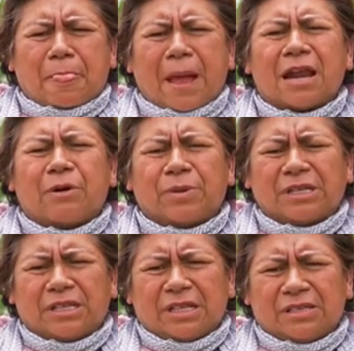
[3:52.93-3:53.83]
a la
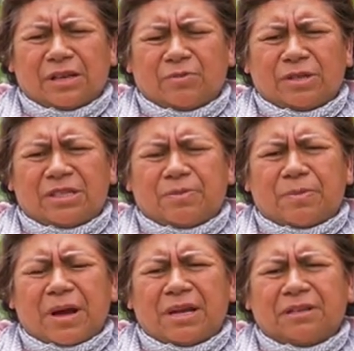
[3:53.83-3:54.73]
presidencia
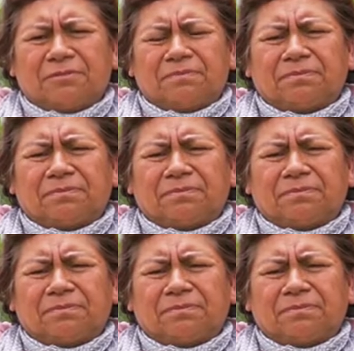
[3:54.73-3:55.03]
municipal,